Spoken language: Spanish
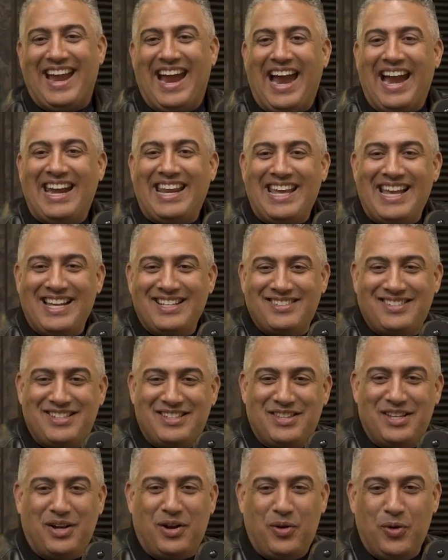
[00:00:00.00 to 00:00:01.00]
¿Qué harías
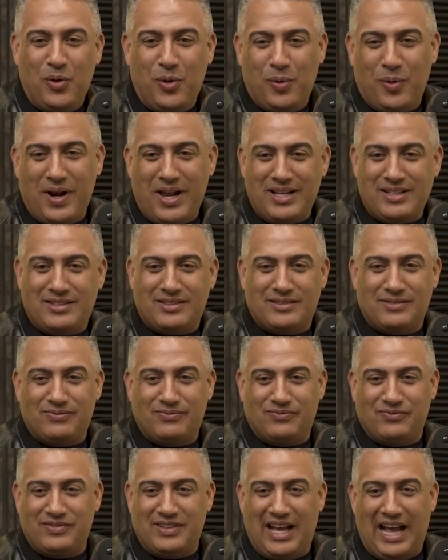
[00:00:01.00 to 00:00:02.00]
si descubres
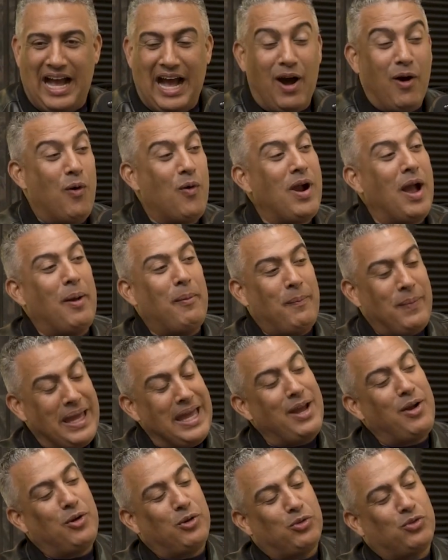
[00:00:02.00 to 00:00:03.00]
a un
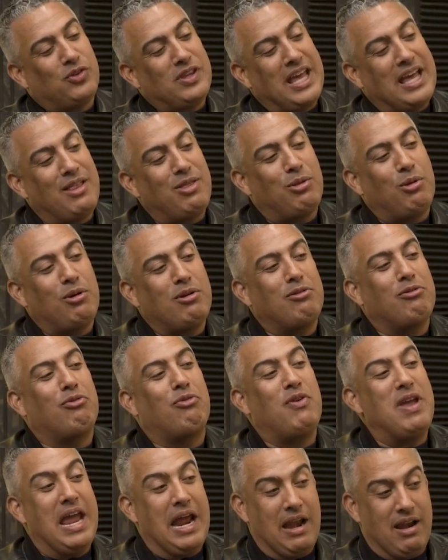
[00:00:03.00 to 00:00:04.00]
amigo siendo
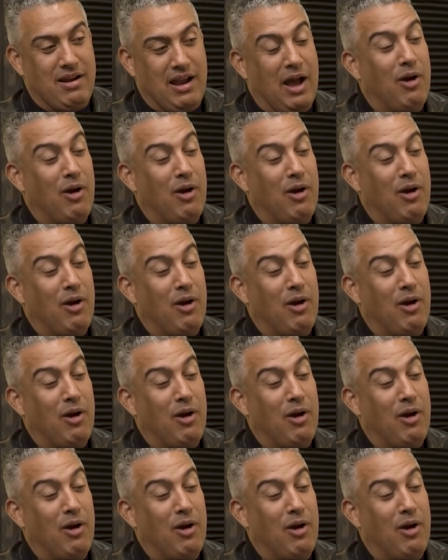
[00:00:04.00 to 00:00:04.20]
infiel?